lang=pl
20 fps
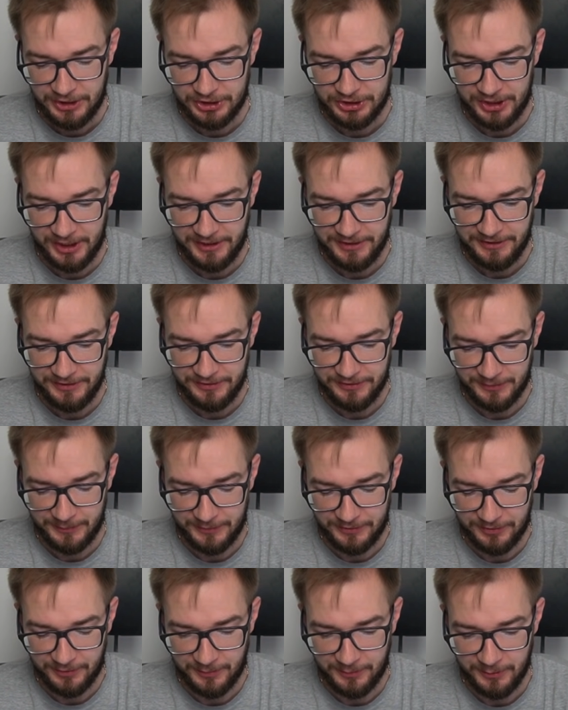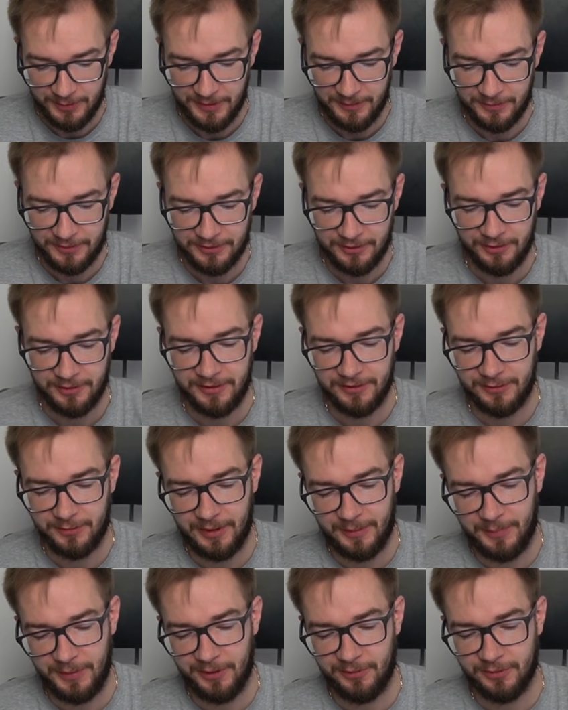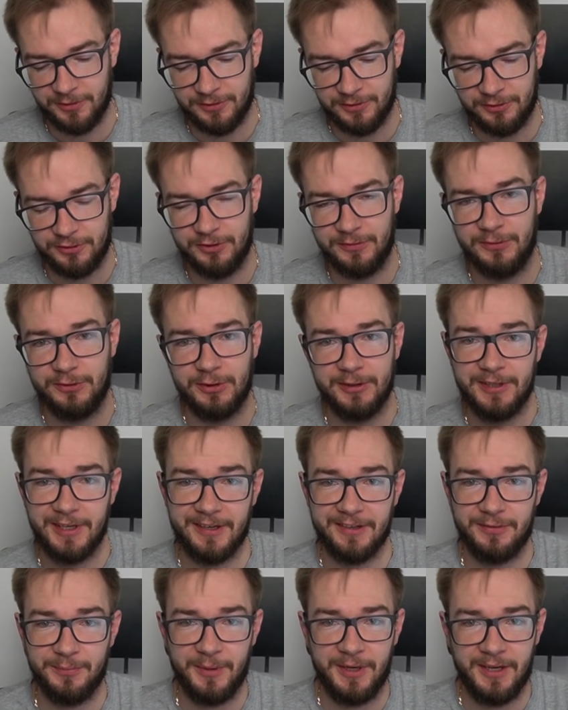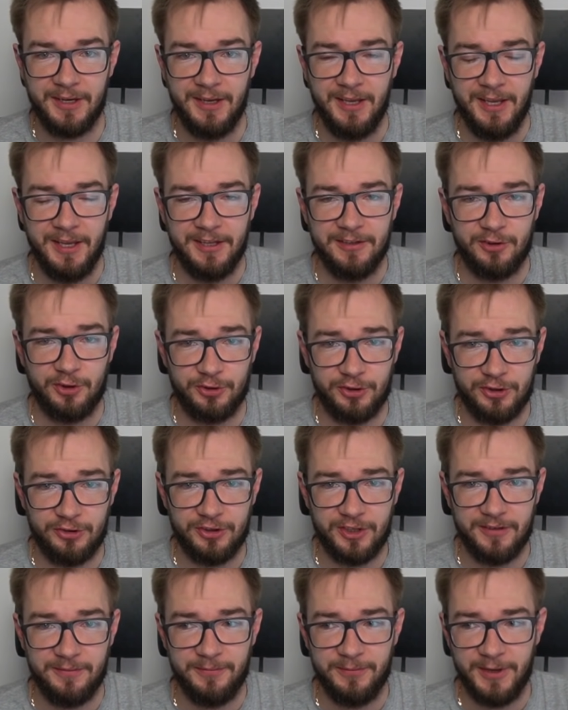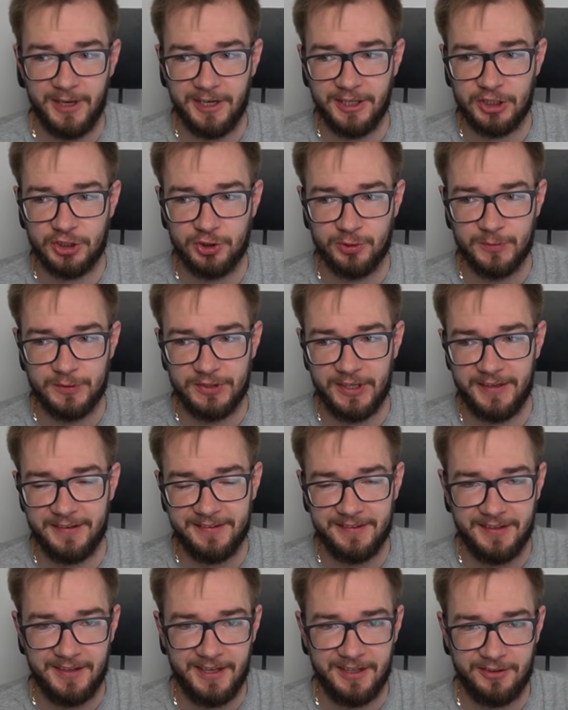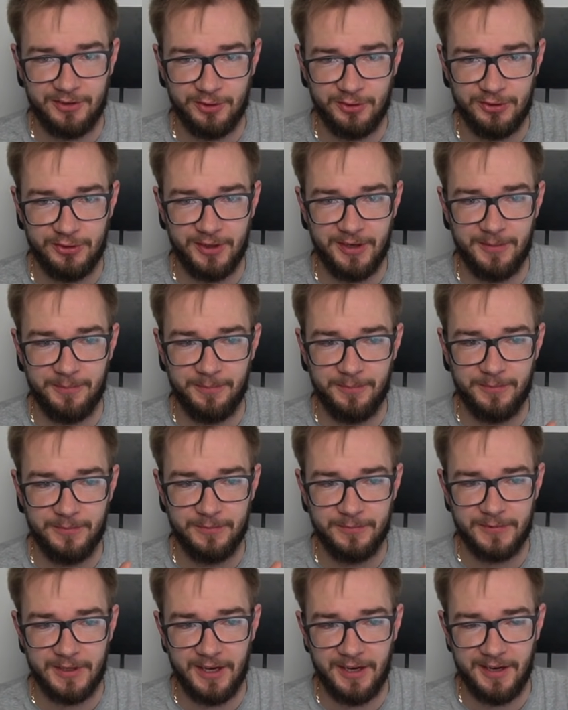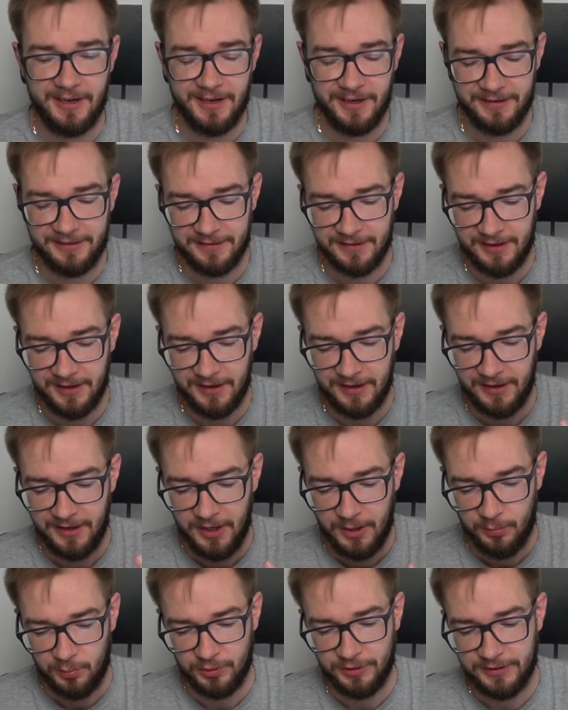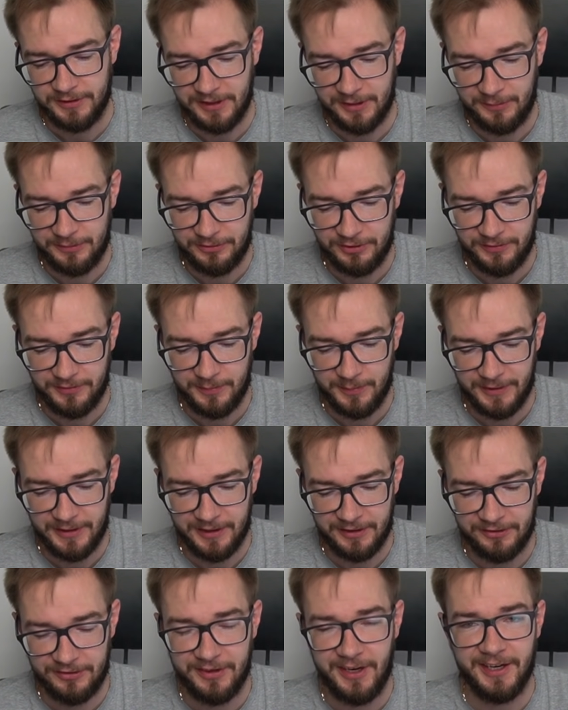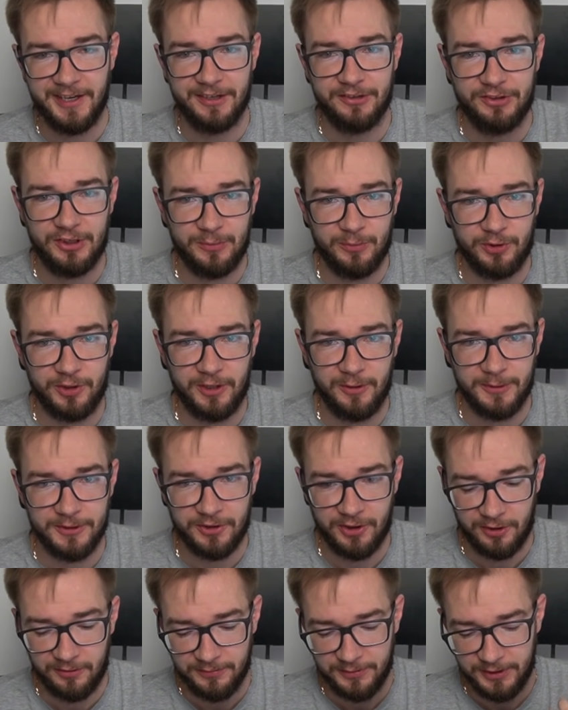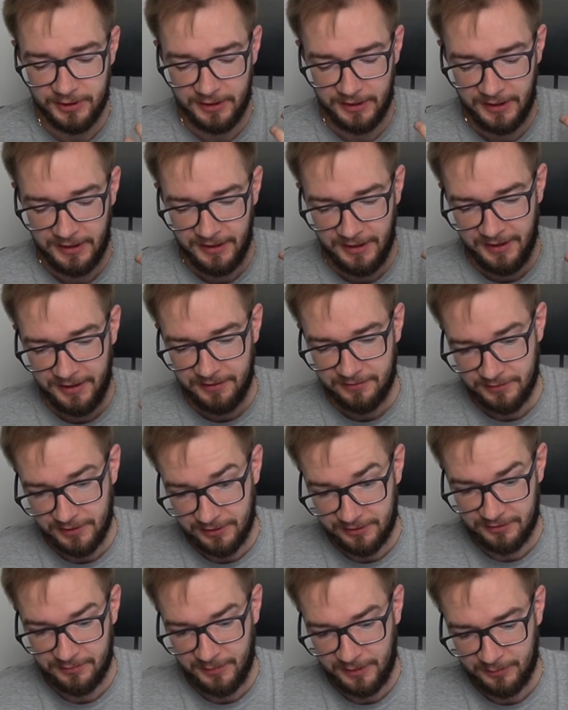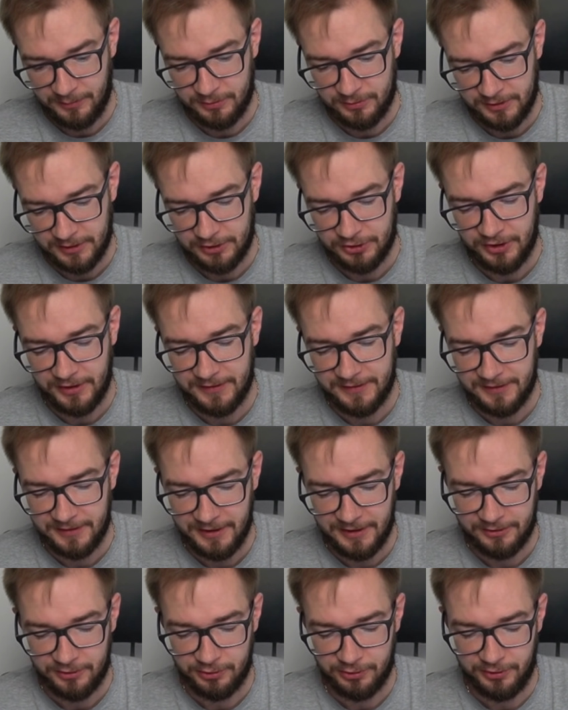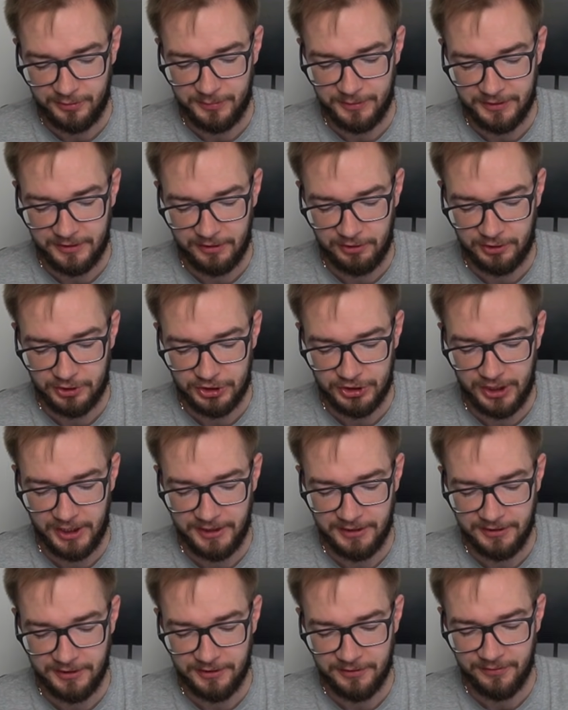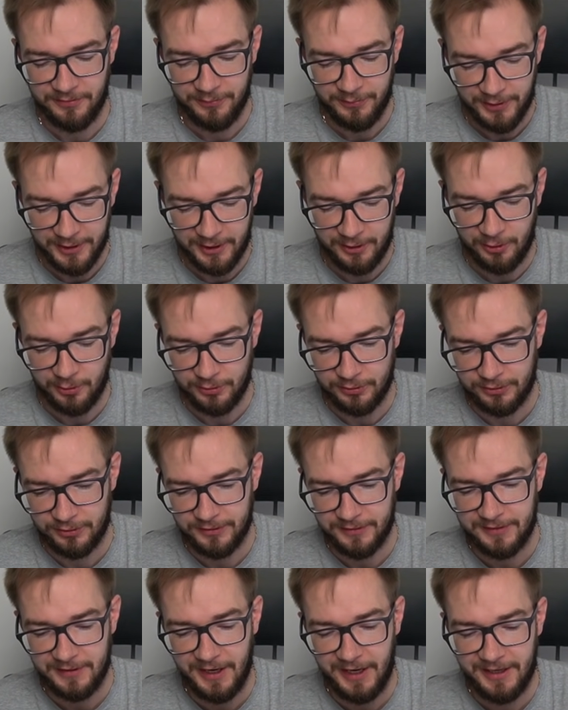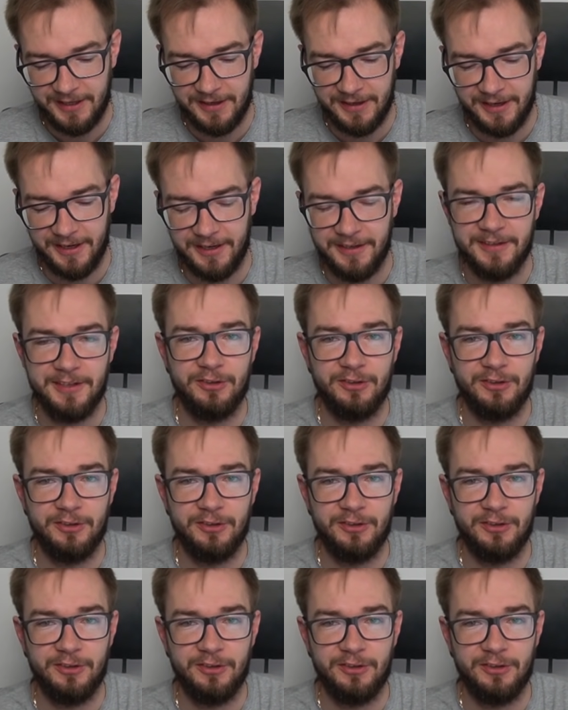Shiny sobie zrobiłem, kto nie złapał, no to oczywiście teraz ma troszeczkę większą szansę na to, że Kalariańska ponita będzie wypadać z jajek 7 km, więc mamy tutaj szansę na to, żeby te shiny wykluć z jajka.